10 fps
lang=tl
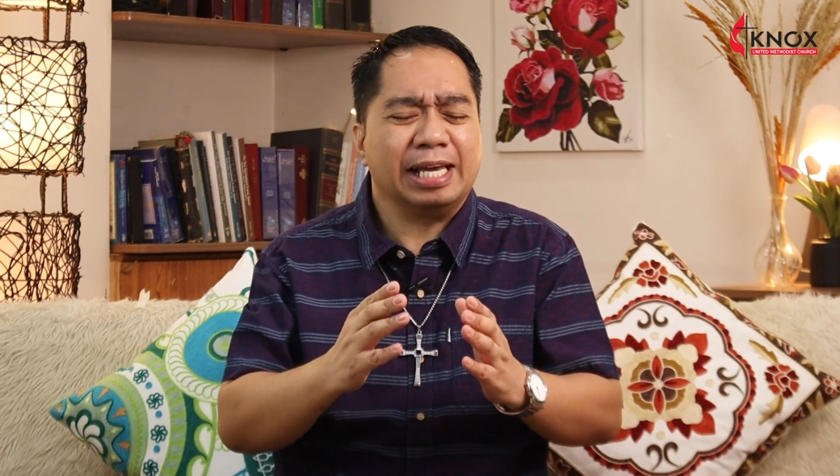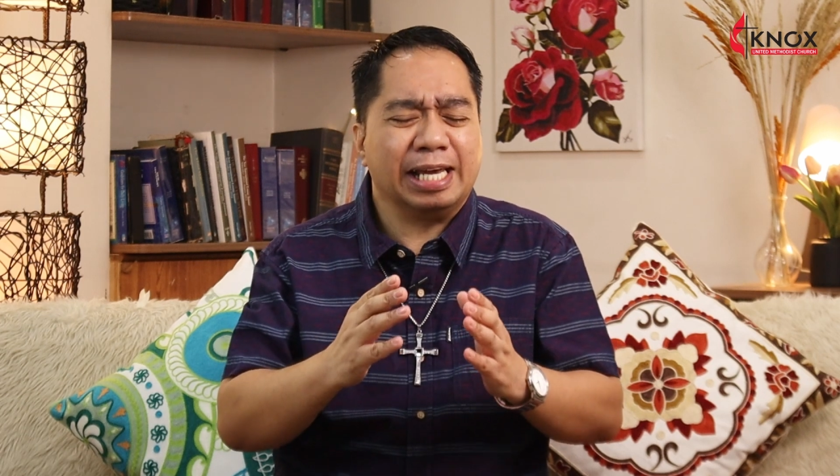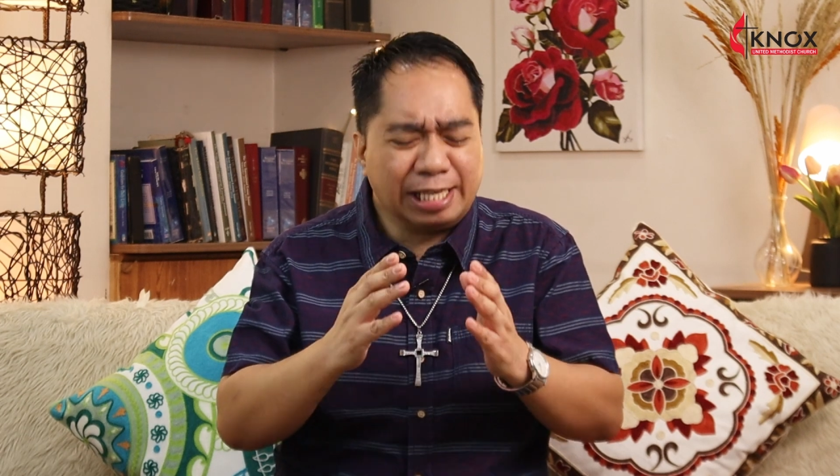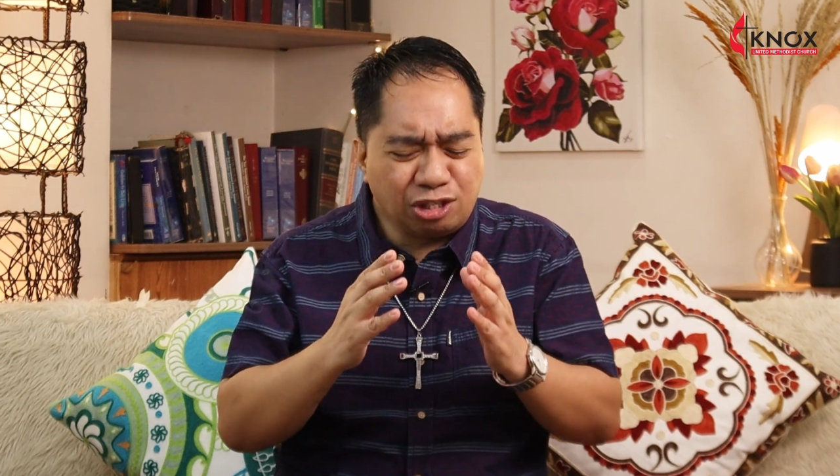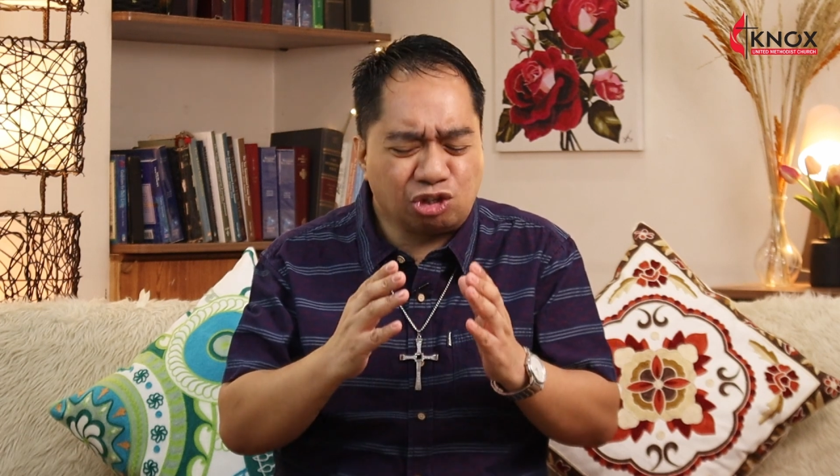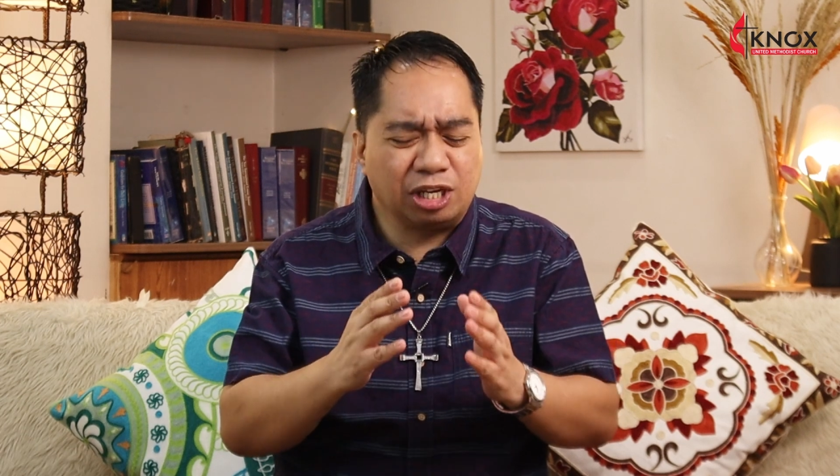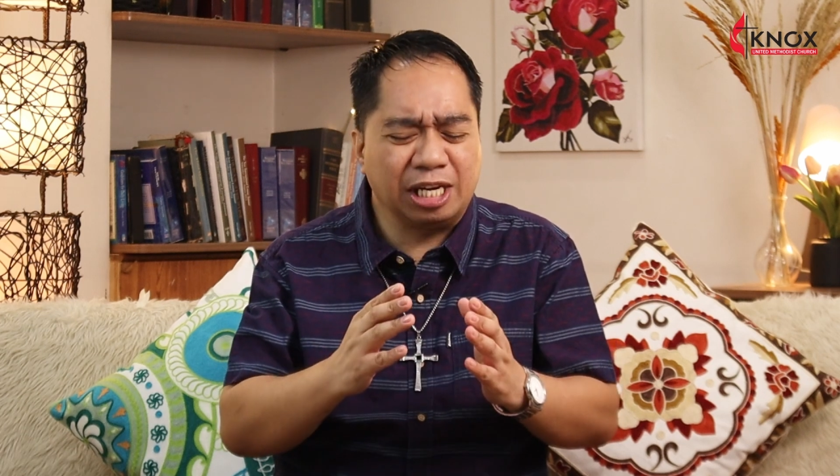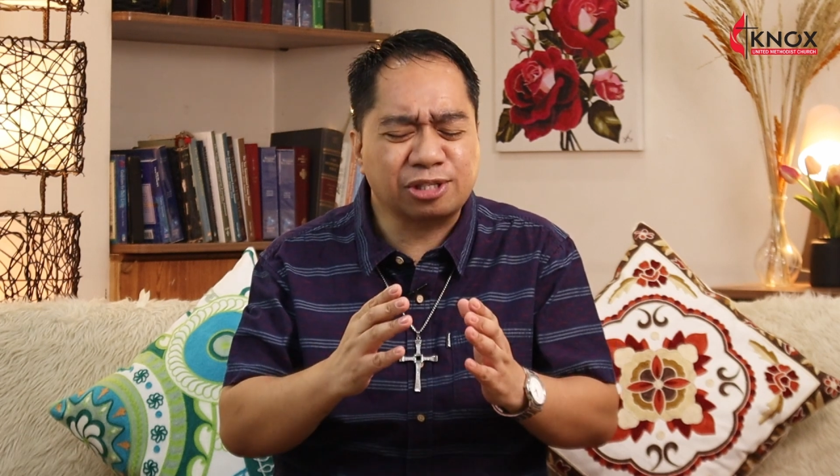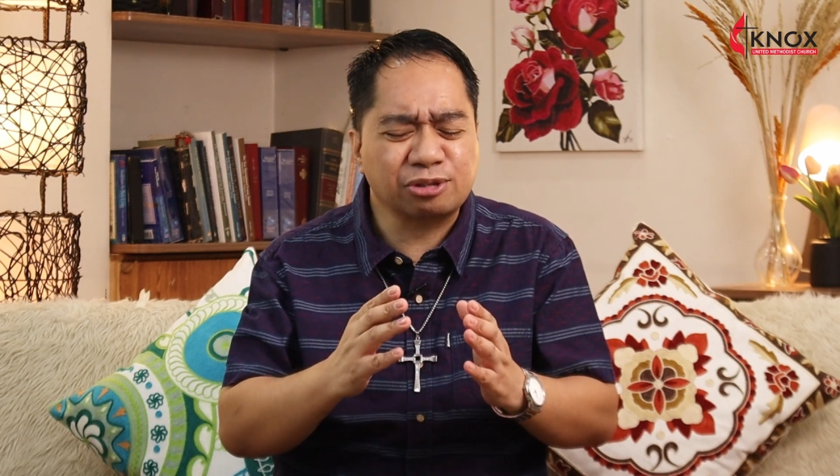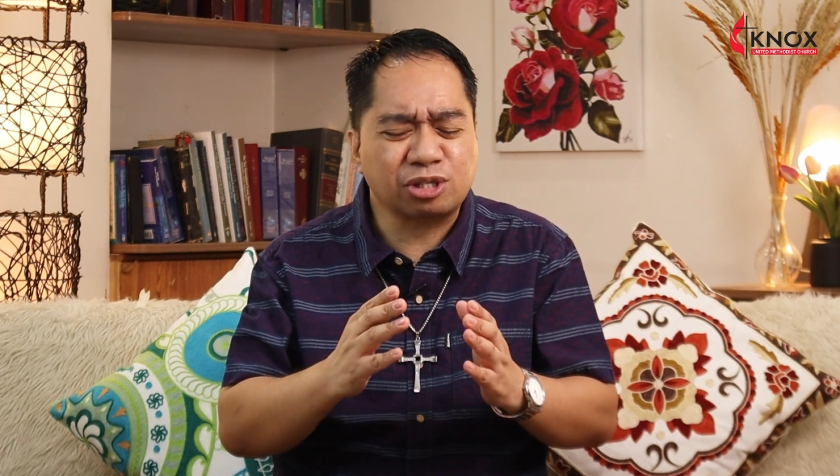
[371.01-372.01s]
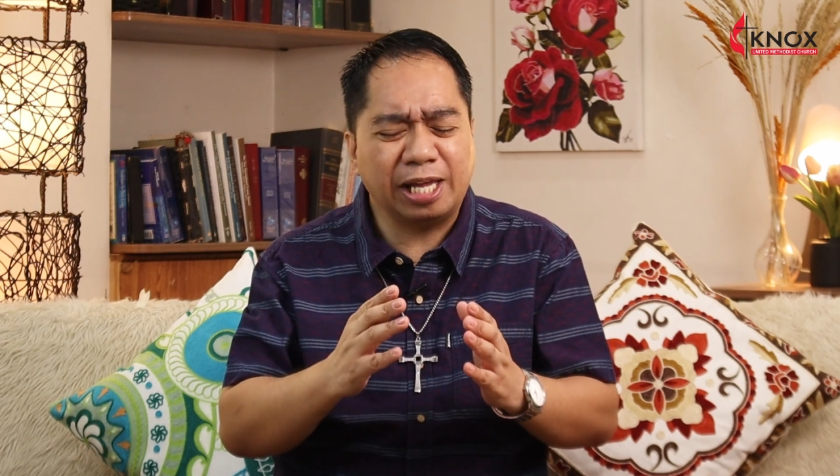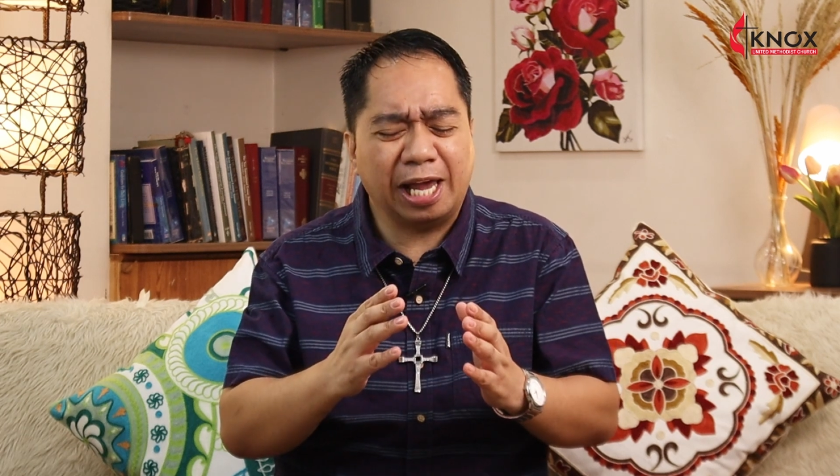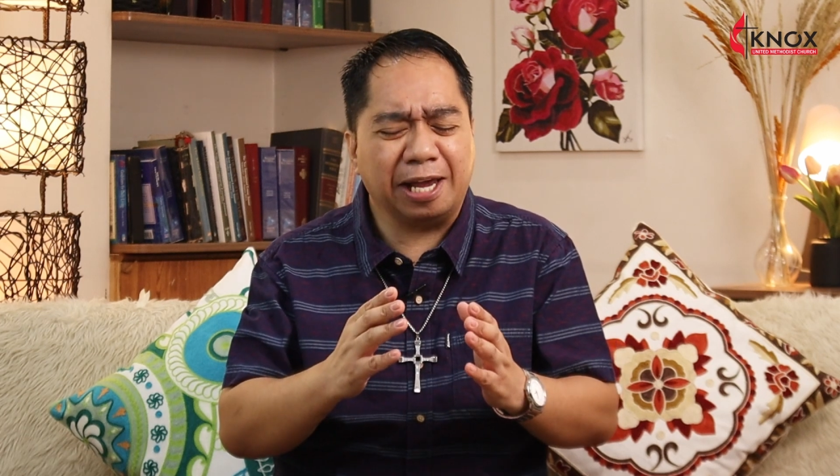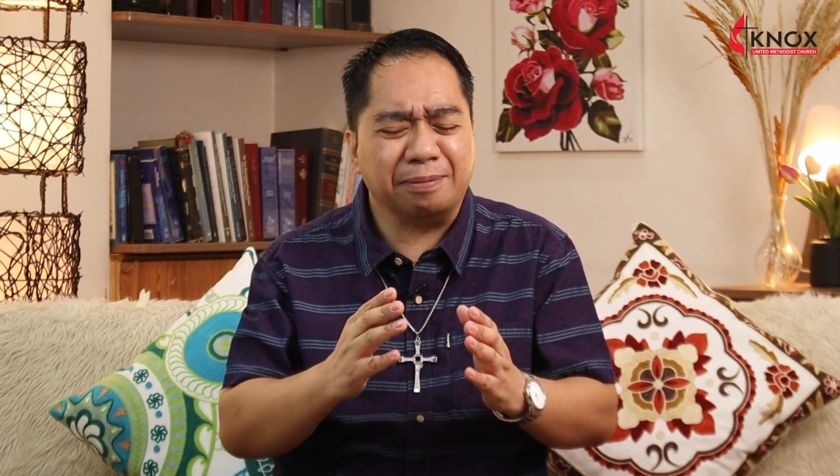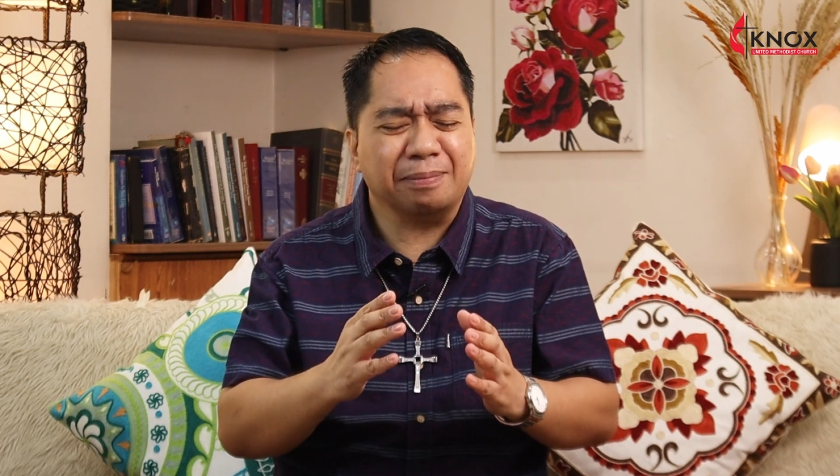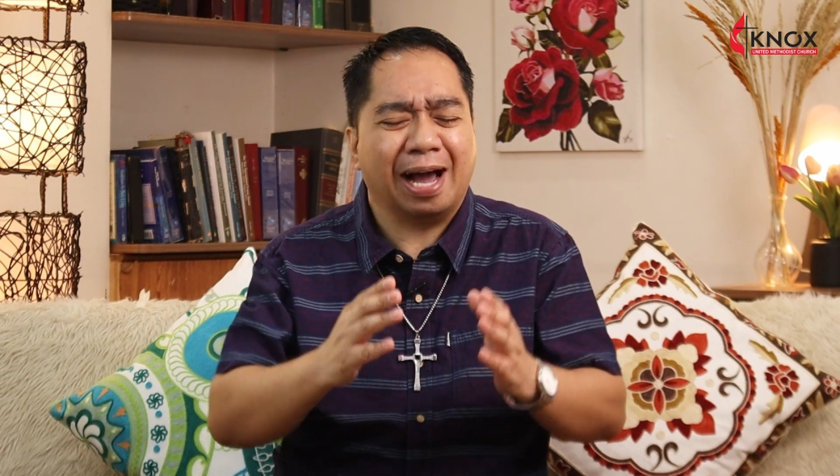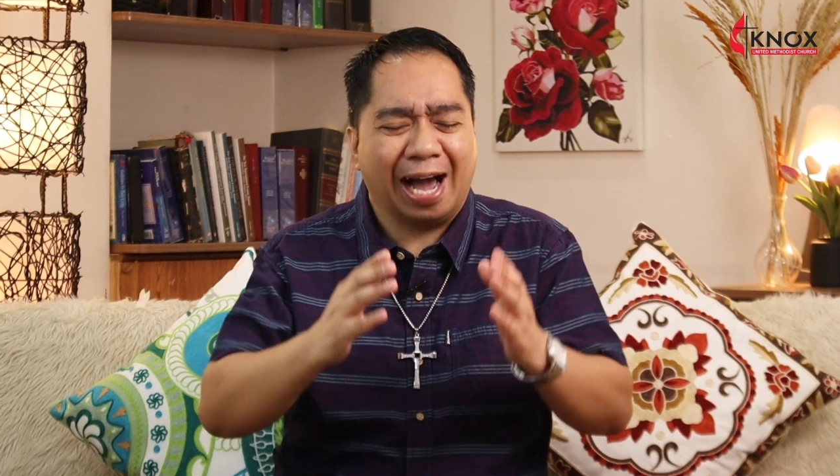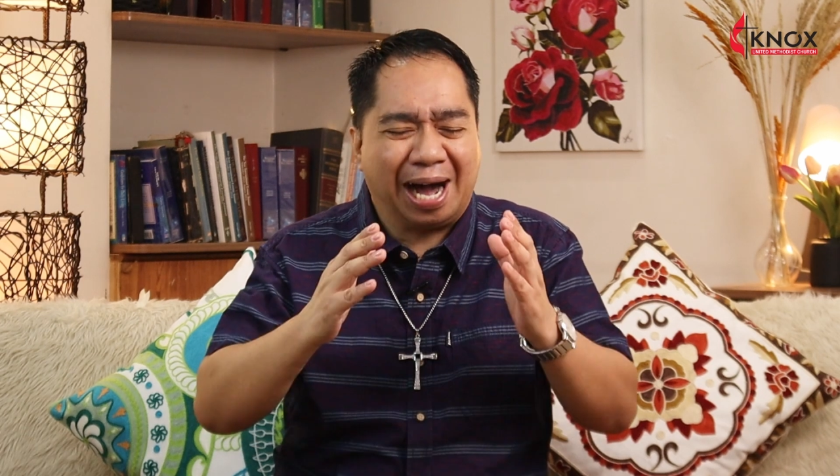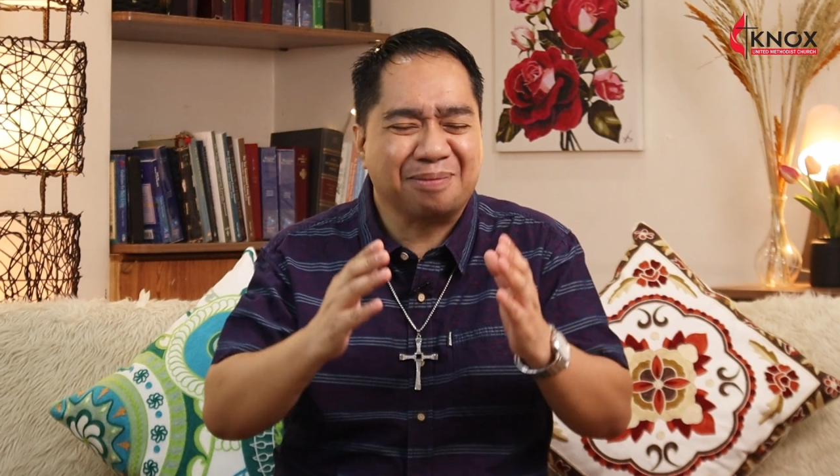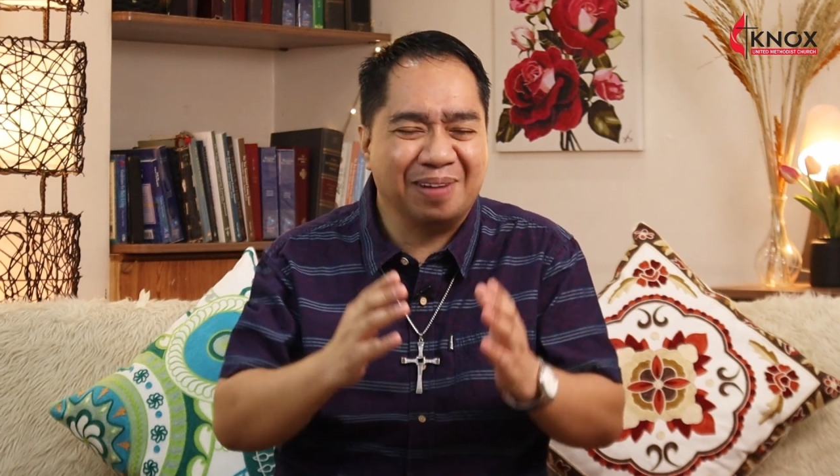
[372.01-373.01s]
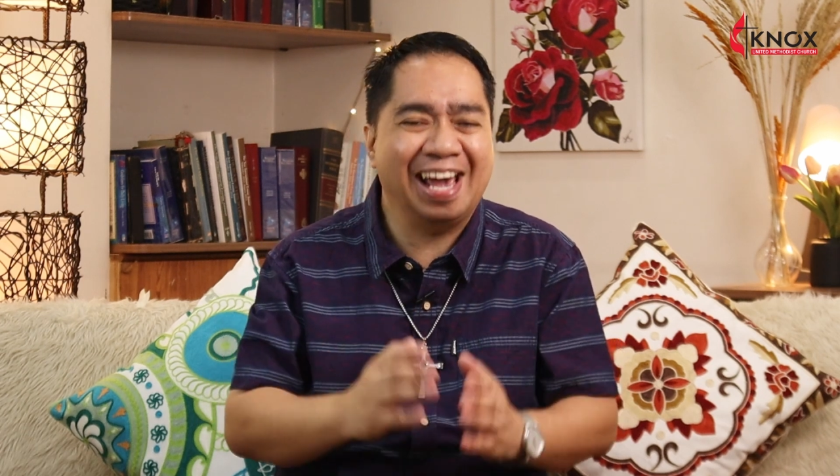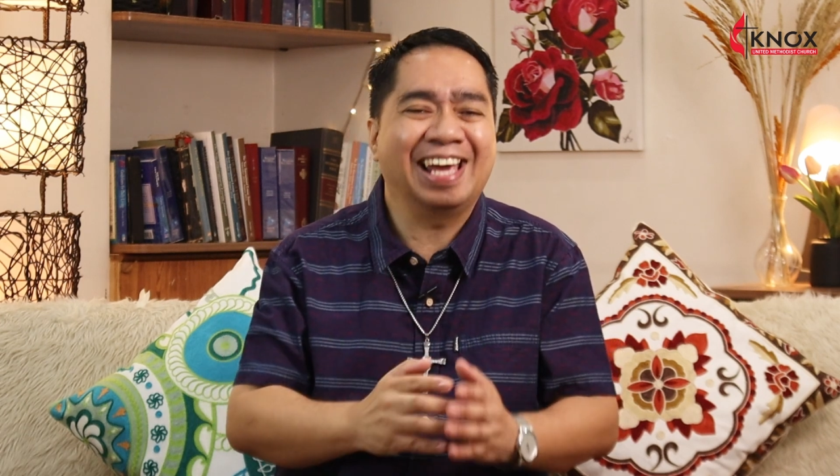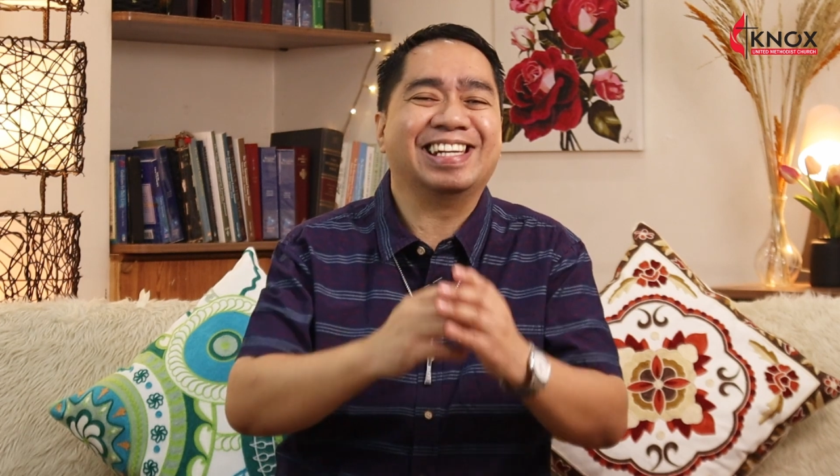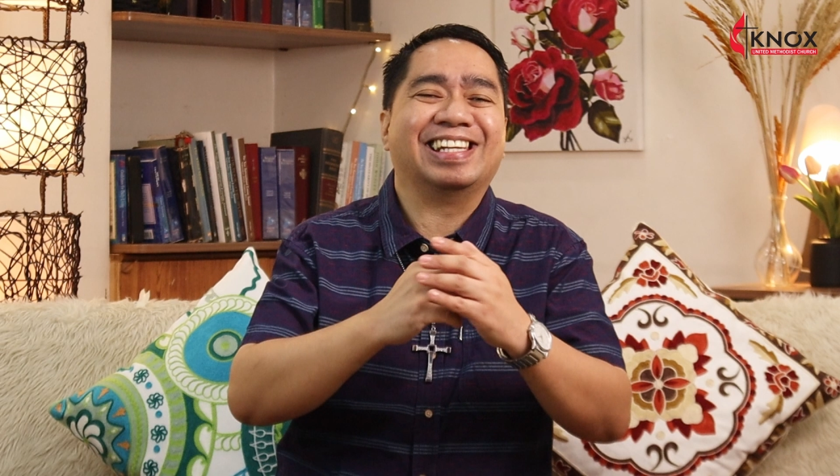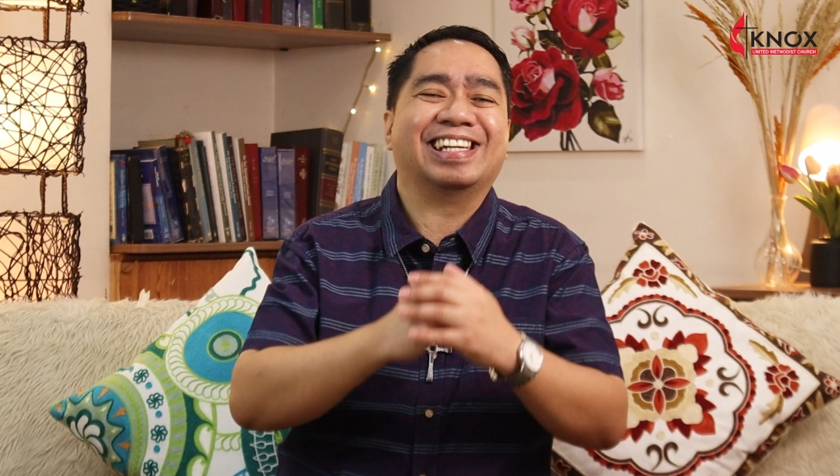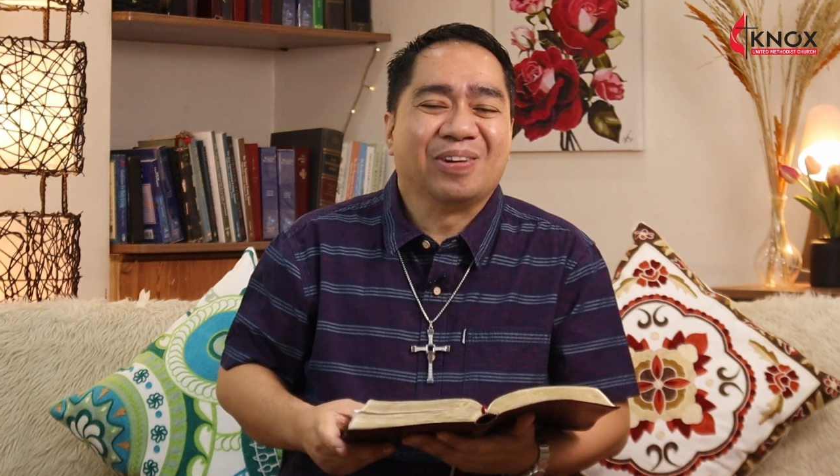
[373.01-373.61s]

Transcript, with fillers: In Jesus' name, Amen!